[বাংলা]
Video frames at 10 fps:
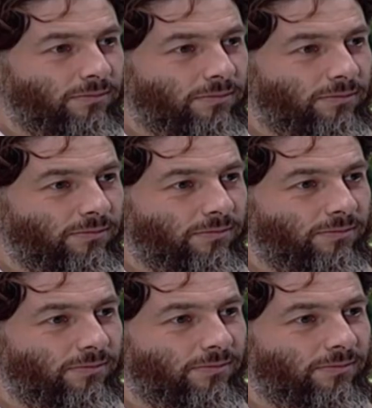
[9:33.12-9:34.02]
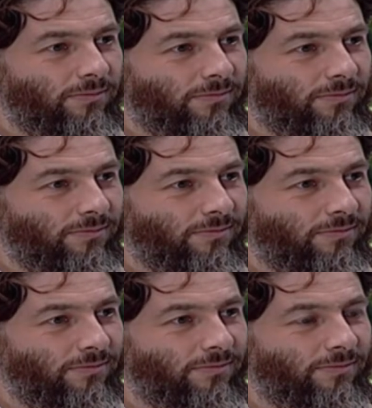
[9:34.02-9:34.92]
আল্লাহ তাহলে আপনার উপর
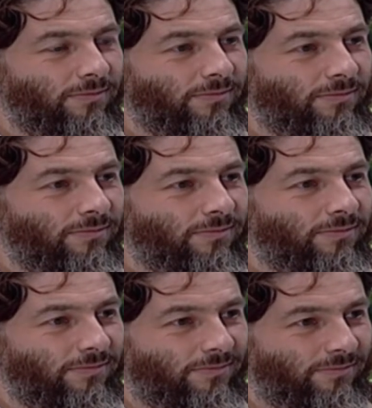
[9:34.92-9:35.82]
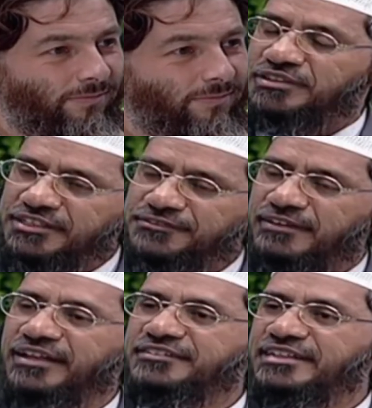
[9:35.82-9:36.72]
দয়া করবেন তাহলে
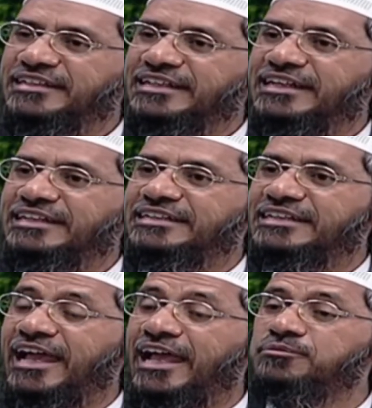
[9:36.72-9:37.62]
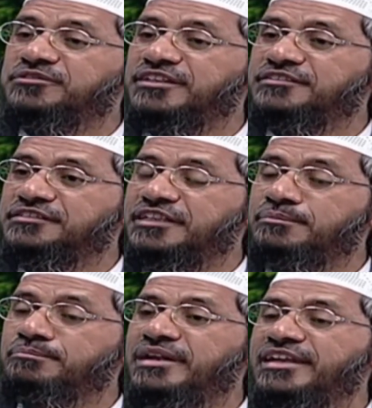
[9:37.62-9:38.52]
রোজা আমাদের একটা সুন্দর
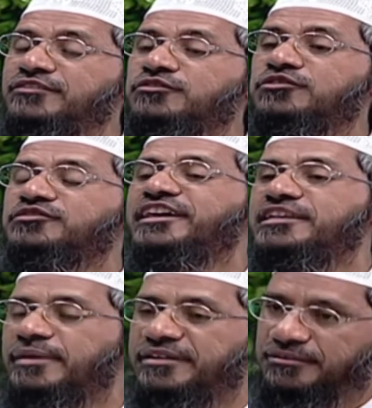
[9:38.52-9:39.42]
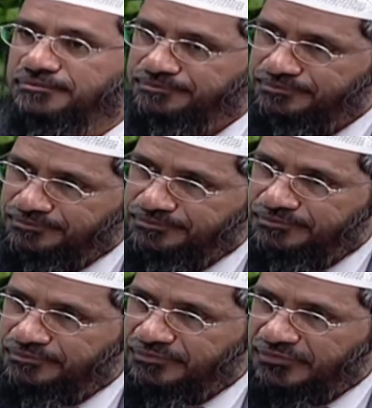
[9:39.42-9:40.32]
সমাজ গড়তে সাহায্য করে
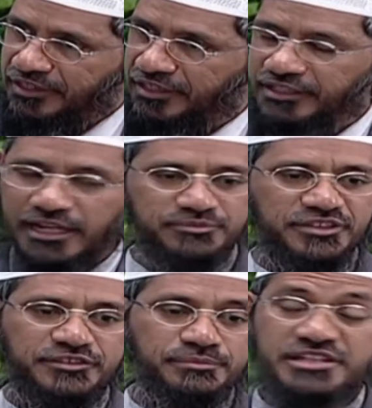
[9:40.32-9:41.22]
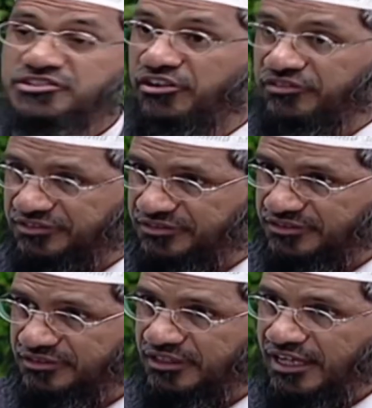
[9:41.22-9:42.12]
পরোপকারী হতে সাহায্য
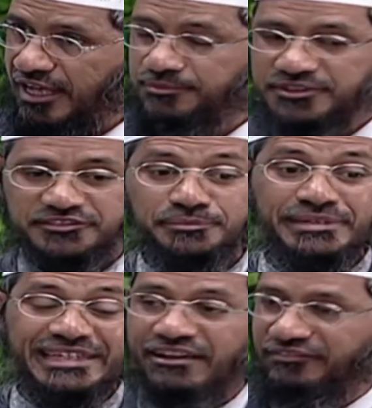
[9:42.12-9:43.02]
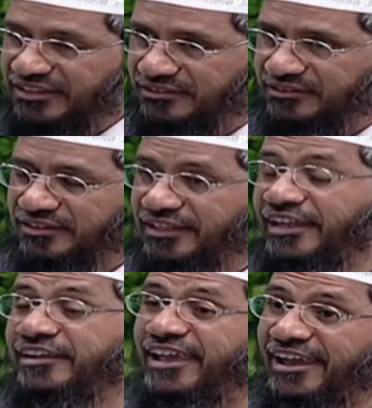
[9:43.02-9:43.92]
করে অন্যকে ভালোবাসতে সাহায্য করে
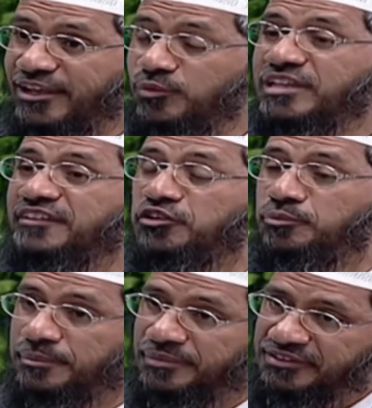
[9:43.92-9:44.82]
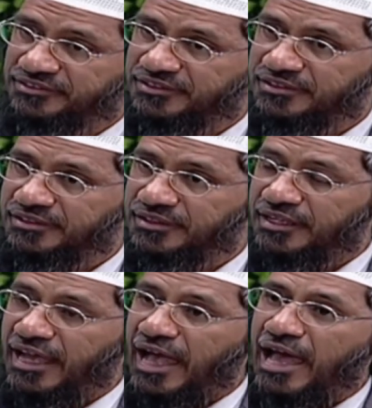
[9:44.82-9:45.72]
সচেতন হতে সাহায্য করে
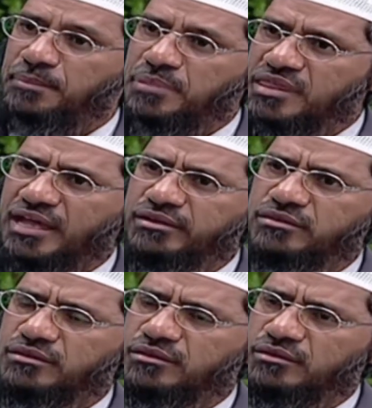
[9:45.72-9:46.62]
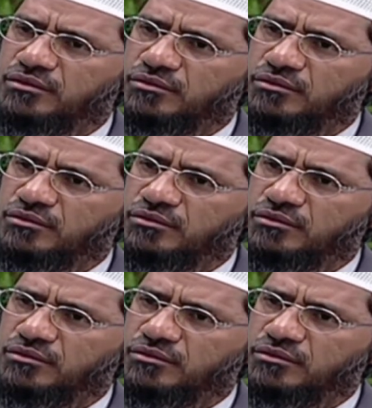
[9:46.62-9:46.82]
এছাড়া শুধুমাত্র